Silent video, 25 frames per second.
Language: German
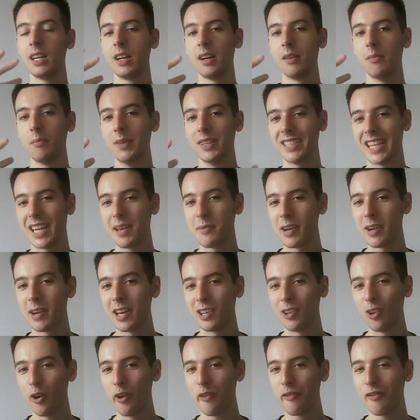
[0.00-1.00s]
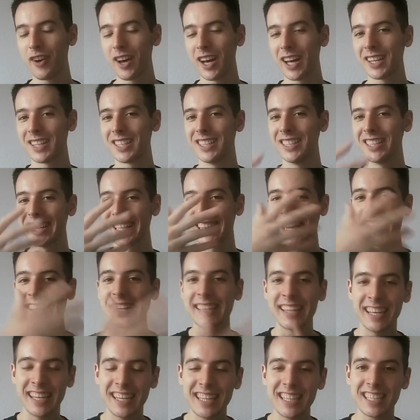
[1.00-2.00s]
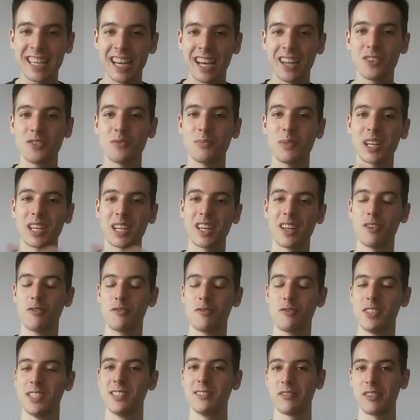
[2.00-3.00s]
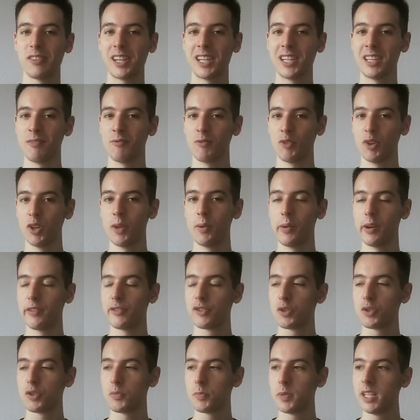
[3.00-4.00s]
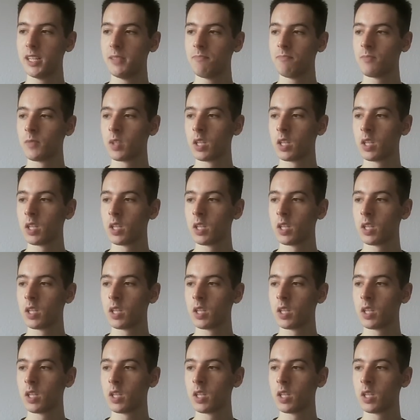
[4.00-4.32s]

man selber einen Läufer hat, den der Gegner nicht hat und man kann auf diesen Feldern wunderbar spielen.